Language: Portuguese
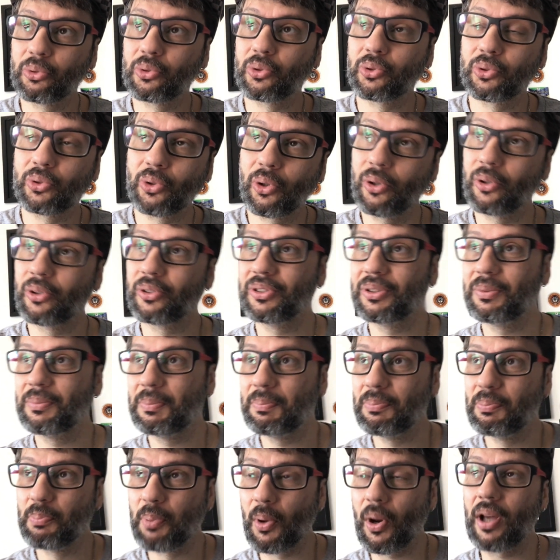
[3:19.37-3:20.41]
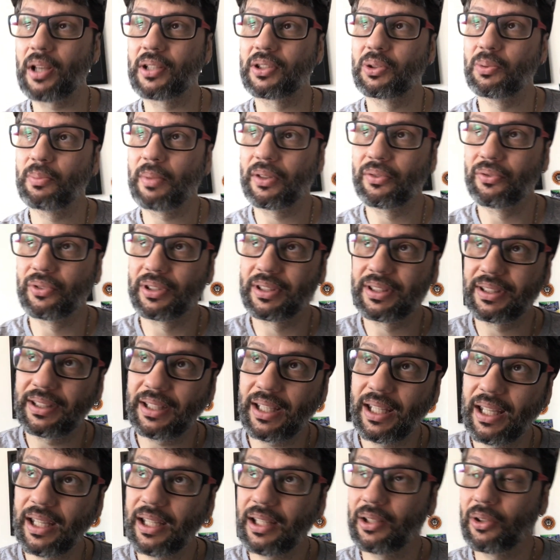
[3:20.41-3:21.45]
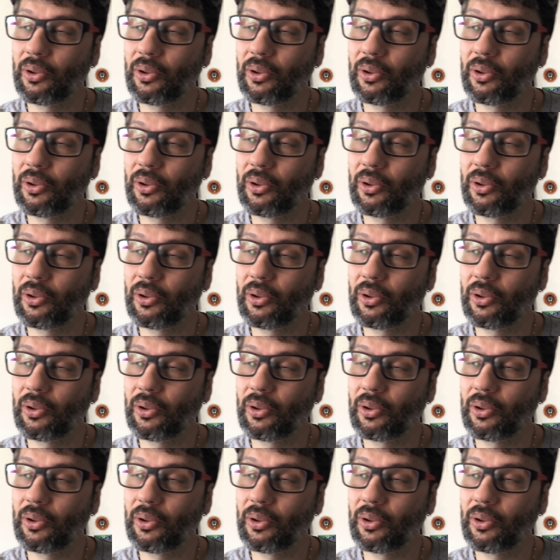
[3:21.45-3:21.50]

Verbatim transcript: sou próximo a você,